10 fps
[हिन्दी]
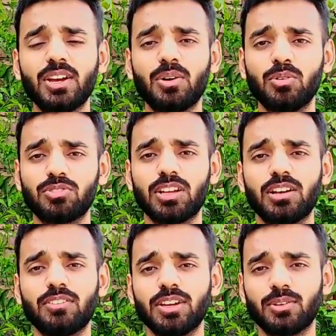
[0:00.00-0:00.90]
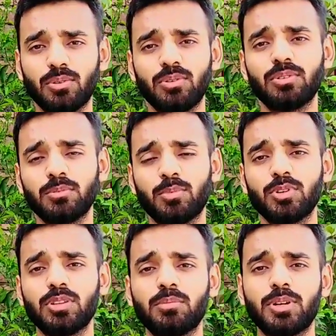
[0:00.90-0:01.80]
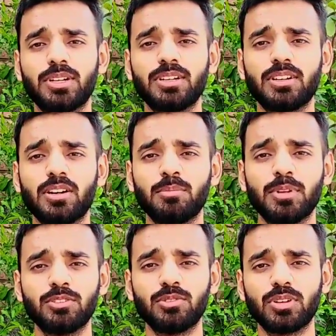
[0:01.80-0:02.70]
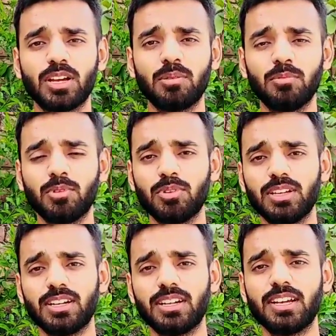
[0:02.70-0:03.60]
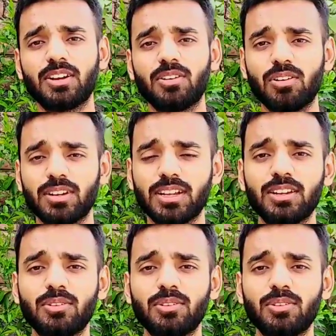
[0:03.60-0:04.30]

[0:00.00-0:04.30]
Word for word: उसके अलावा एक और बहुत इंपॉर्टेंट काम है जो कि हम लोगों ने करना है कॉकटेल